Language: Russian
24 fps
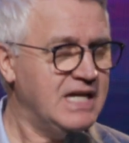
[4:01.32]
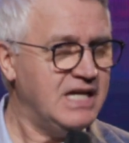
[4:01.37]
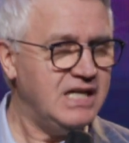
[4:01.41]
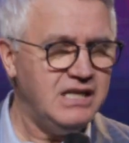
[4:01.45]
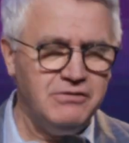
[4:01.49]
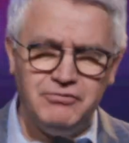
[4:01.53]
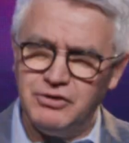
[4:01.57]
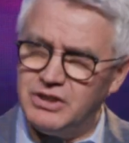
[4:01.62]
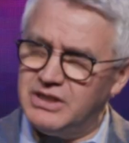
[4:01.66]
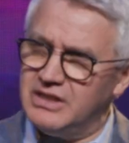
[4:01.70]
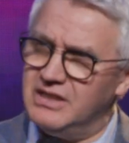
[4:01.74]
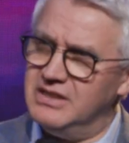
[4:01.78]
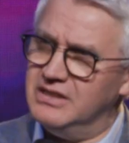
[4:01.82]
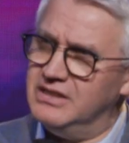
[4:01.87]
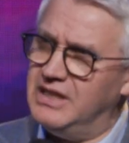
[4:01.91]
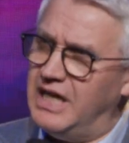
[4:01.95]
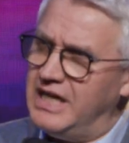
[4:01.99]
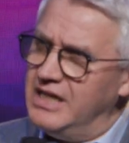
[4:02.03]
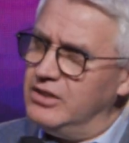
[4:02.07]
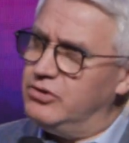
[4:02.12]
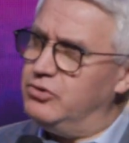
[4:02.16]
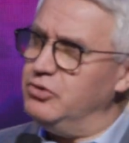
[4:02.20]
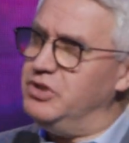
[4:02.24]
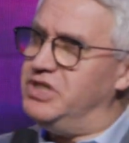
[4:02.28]
И вот на
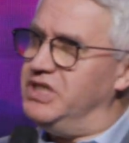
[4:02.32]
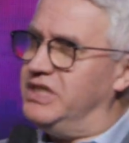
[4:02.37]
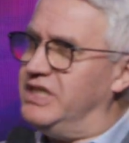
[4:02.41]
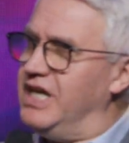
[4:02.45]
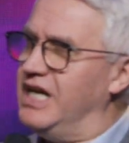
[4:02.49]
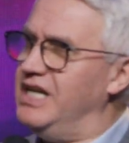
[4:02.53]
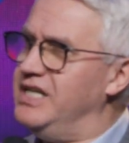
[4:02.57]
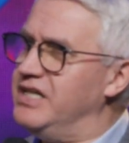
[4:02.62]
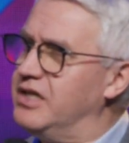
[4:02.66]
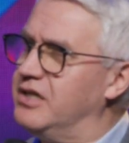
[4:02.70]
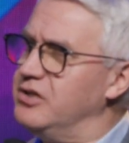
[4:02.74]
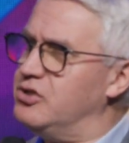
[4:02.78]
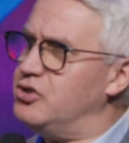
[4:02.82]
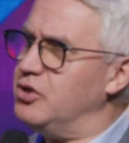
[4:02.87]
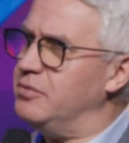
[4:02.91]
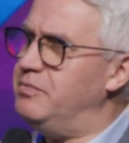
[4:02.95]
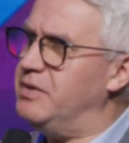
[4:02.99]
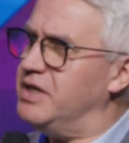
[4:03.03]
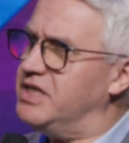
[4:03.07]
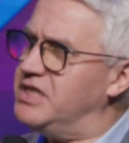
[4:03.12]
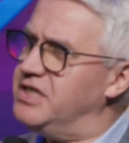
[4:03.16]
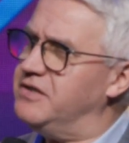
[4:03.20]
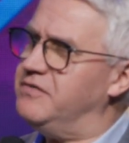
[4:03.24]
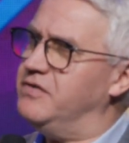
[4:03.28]
эту деталь я хочу
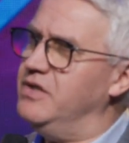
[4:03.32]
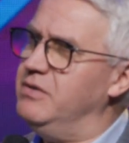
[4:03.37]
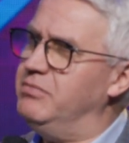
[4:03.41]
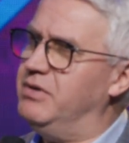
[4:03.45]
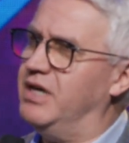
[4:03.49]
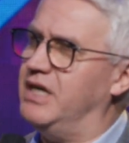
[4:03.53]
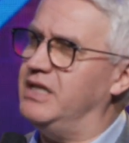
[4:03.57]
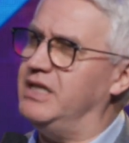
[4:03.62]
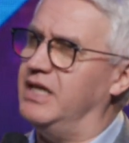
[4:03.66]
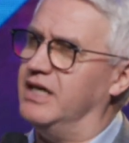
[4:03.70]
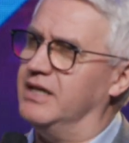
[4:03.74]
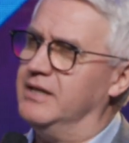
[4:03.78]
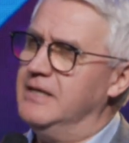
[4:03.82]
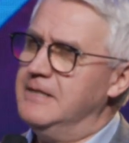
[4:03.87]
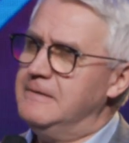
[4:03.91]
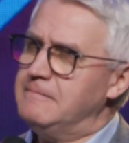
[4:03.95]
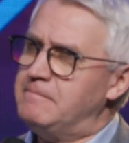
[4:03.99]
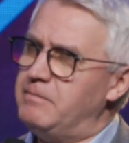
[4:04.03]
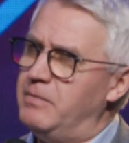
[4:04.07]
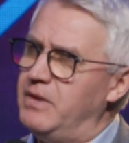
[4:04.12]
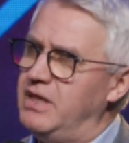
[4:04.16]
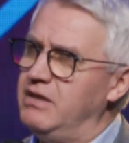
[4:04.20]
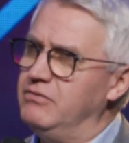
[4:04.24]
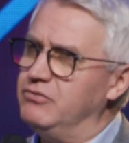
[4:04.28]
обратить внимание.
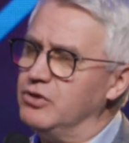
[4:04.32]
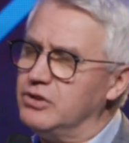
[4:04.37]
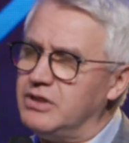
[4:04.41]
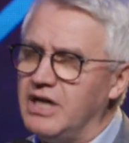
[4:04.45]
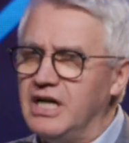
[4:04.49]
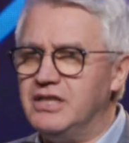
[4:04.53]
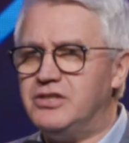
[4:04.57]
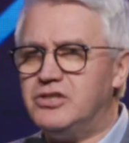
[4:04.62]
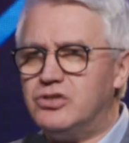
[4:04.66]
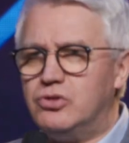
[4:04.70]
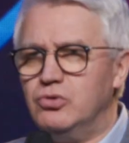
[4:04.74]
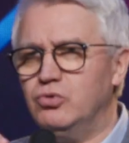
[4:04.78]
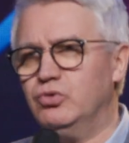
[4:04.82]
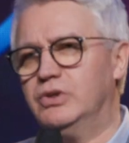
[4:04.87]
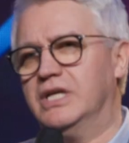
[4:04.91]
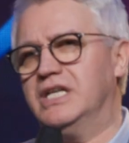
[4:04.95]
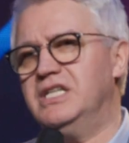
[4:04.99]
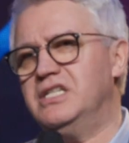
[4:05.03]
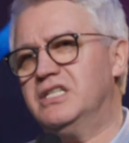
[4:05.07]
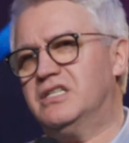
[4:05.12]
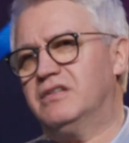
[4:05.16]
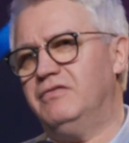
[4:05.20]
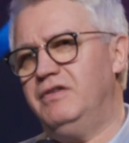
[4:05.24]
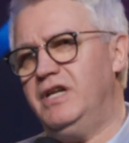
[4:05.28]
И вот отсюда
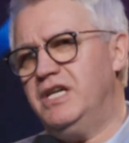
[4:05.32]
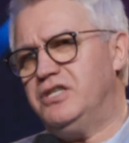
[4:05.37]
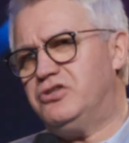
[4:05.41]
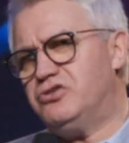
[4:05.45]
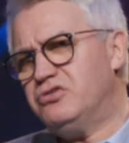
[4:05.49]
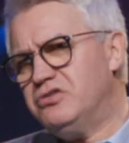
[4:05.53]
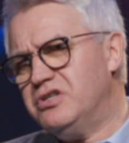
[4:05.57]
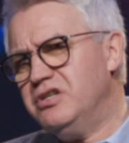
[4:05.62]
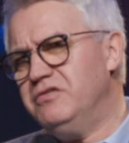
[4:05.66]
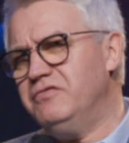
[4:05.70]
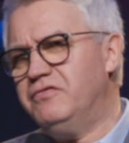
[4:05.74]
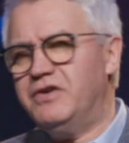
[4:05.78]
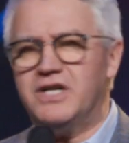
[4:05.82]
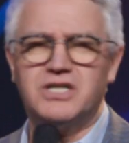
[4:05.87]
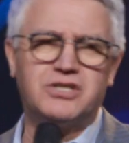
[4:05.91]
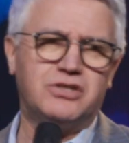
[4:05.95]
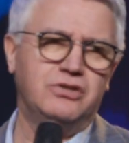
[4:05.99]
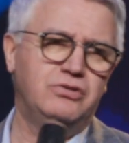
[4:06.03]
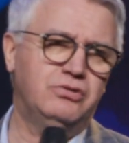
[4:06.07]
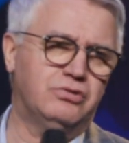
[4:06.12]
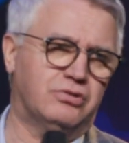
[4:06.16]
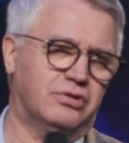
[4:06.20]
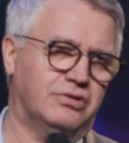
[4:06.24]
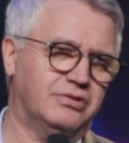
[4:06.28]
извлечь очень
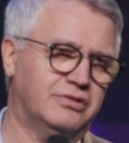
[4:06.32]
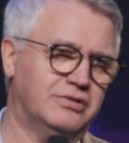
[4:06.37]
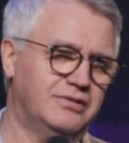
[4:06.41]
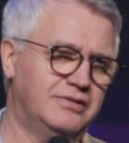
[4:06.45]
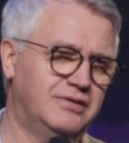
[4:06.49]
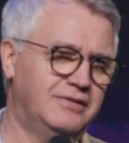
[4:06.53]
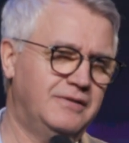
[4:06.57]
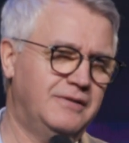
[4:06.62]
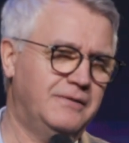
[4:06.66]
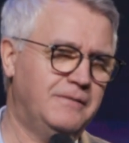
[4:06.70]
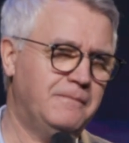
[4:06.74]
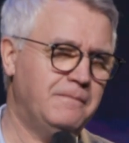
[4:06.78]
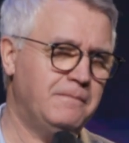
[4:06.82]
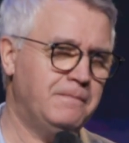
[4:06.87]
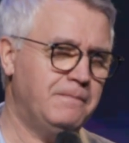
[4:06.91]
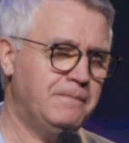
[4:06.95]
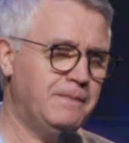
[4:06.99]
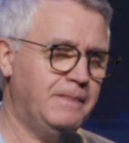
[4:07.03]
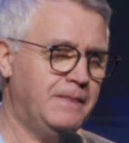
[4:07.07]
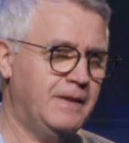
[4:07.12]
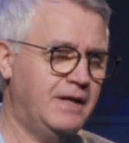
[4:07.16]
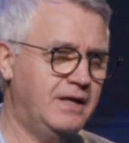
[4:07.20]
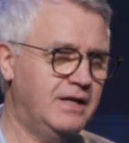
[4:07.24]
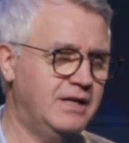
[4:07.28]
важный урок.
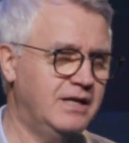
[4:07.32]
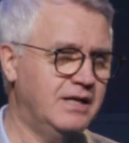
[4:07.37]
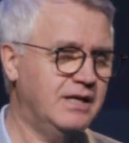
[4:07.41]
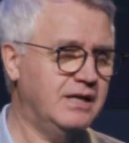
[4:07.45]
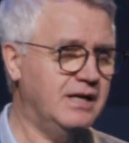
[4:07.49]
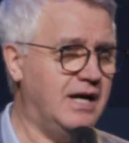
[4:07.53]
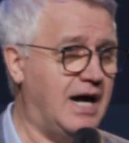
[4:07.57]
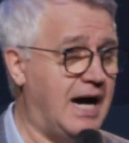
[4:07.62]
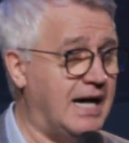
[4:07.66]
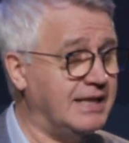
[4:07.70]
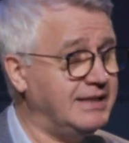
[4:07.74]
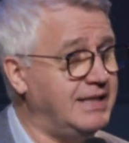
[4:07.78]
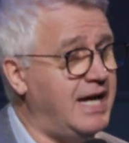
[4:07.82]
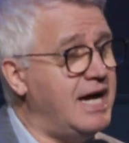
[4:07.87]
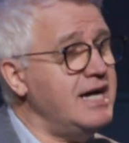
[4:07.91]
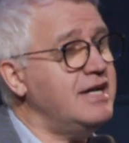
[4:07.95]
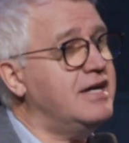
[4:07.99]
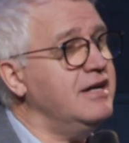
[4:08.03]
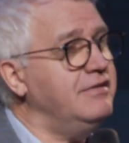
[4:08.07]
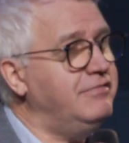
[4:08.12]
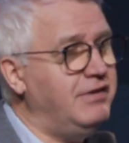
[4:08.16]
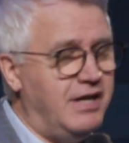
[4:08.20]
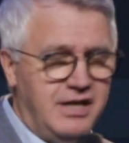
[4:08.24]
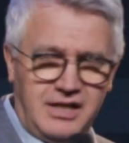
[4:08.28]
Она
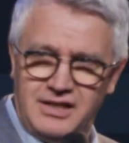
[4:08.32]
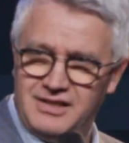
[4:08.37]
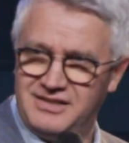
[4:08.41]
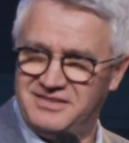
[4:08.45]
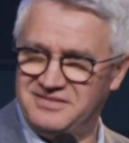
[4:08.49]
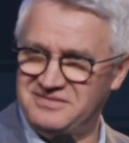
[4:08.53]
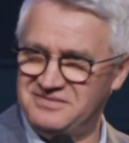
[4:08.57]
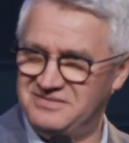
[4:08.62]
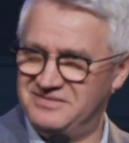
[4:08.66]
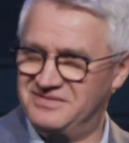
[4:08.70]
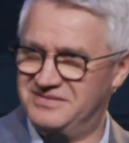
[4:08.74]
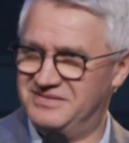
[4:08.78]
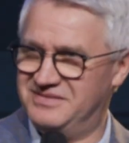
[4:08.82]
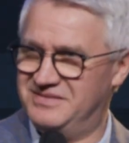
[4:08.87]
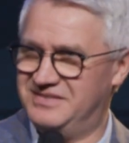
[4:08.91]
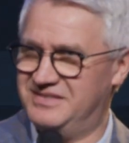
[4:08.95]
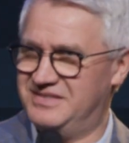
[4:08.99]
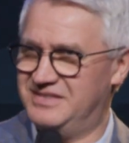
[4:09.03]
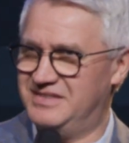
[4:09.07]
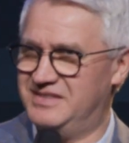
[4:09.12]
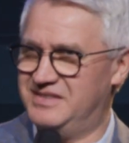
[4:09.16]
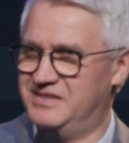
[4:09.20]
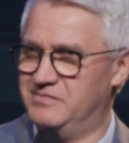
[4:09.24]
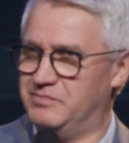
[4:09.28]
говорит,
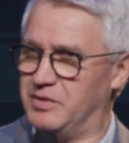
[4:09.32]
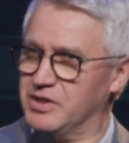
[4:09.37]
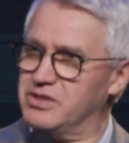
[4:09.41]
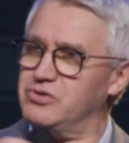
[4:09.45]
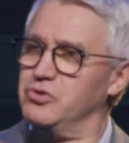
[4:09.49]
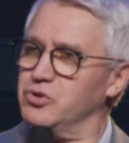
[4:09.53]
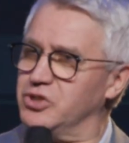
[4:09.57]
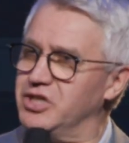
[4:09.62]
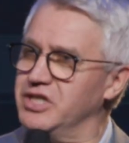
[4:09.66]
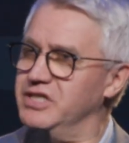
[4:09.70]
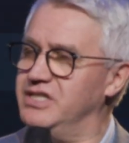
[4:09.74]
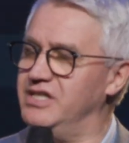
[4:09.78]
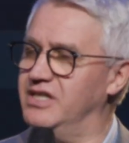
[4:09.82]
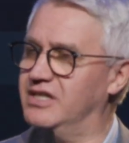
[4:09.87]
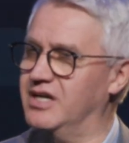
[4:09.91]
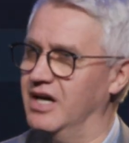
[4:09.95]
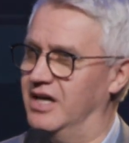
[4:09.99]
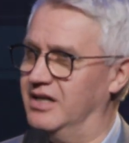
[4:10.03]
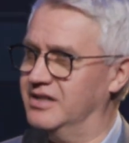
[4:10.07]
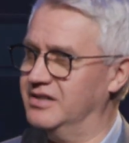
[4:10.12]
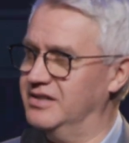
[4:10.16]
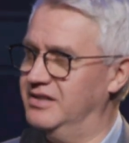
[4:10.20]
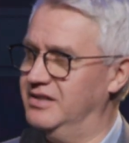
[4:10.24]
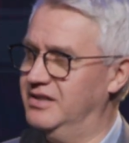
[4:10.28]
послушайте
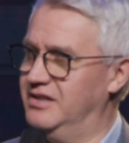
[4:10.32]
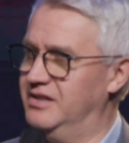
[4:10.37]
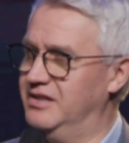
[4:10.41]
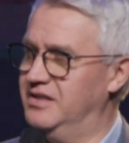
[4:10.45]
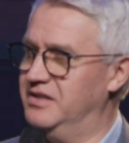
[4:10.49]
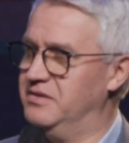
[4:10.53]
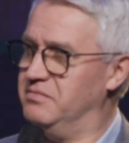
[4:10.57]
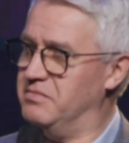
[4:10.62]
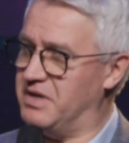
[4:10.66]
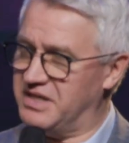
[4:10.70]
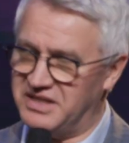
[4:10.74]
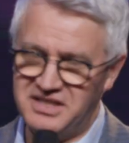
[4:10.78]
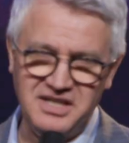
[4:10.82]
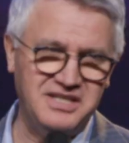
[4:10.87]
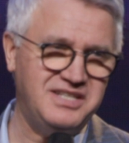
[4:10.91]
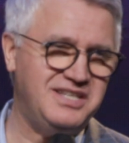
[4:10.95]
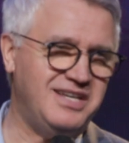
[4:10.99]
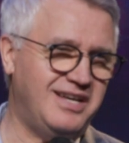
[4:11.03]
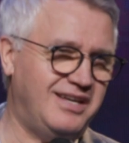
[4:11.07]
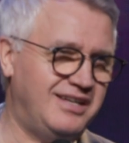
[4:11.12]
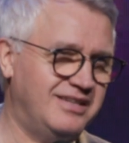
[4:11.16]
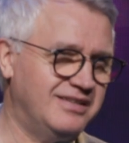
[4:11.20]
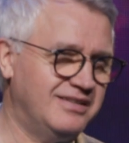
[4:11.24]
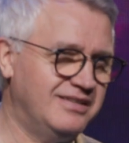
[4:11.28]
как,
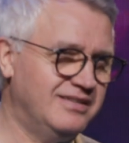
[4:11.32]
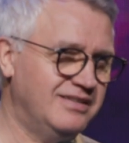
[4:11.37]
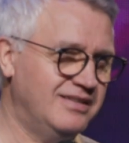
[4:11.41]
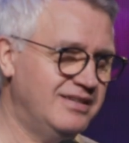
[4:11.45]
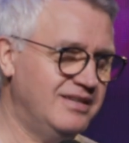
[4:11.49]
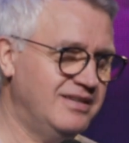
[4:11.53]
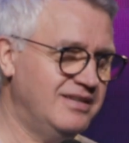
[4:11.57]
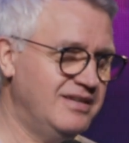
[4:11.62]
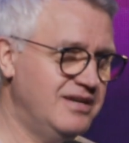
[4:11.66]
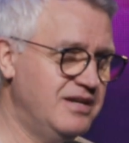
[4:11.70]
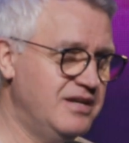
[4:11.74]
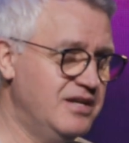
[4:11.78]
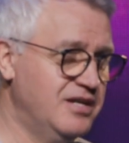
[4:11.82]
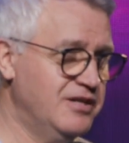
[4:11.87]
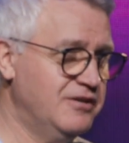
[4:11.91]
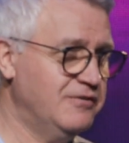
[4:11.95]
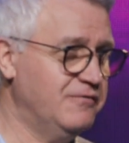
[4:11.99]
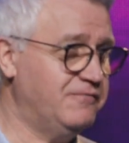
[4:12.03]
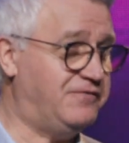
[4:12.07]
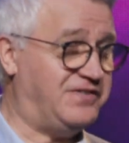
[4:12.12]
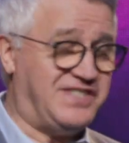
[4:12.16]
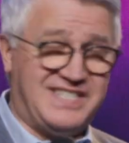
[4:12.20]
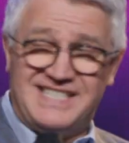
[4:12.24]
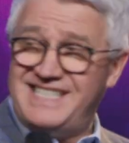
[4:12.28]
Мардахей,
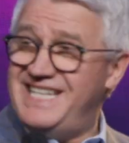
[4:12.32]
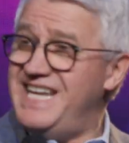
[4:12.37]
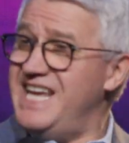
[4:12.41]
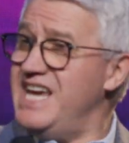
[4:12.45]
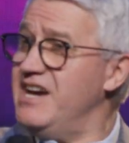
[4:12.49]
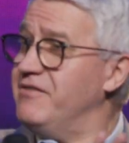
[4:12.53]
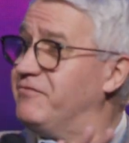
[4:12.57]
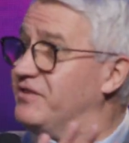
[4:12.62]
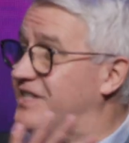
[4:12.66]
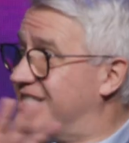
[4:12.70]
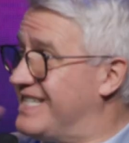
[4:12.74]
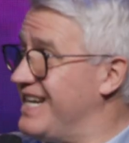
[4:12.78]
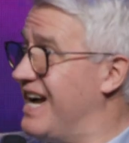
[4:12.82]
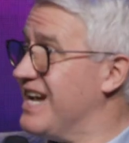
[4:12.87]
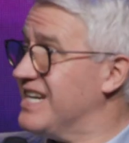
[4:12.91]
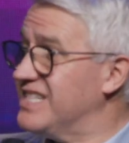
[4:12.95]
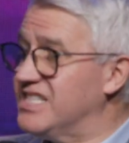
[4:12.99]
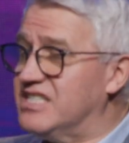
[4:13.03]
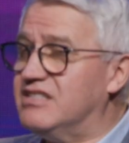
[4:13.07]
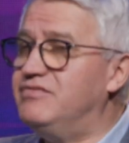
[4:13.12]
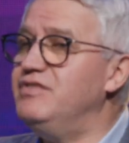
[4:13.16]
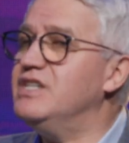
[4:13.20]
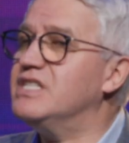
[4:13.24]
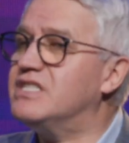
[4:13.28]
все в
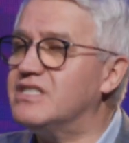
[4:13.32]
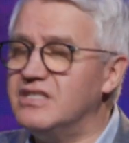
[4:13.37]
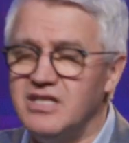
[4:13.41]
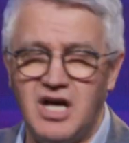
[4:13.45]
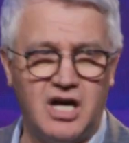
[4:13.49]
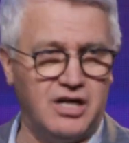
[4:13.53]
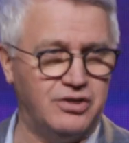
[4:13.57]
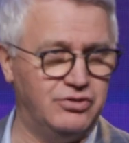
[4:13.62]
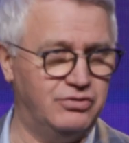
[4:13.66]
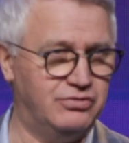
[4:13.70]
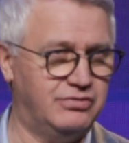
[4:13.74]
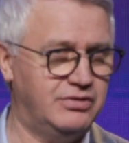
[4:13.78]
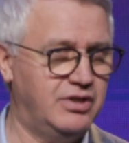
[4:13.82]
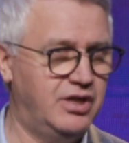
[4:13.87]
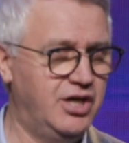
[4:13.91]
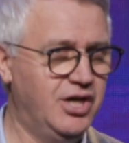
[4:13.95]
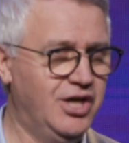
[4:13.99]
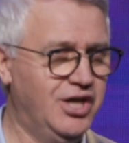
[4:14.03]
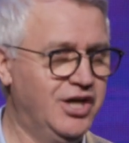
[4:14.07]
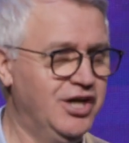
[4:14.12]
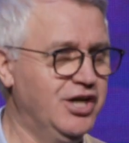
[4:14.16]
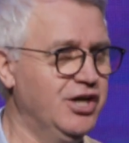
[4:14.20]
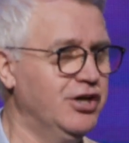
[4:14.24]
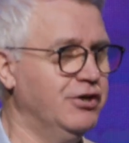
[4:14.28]
царстве знают,
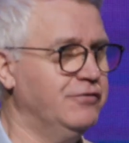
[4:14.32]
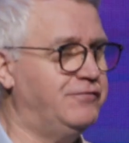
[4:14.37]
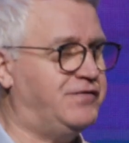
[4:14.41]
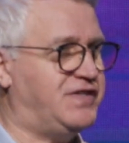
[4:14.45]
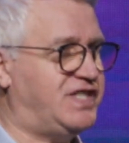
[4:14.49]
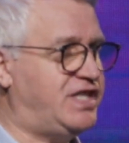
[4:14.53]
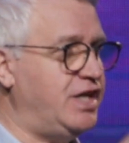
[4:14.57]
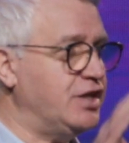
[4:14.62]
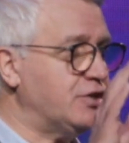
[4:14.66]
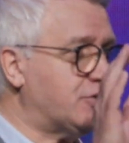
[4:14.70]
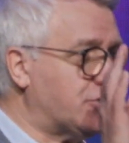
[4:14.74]
все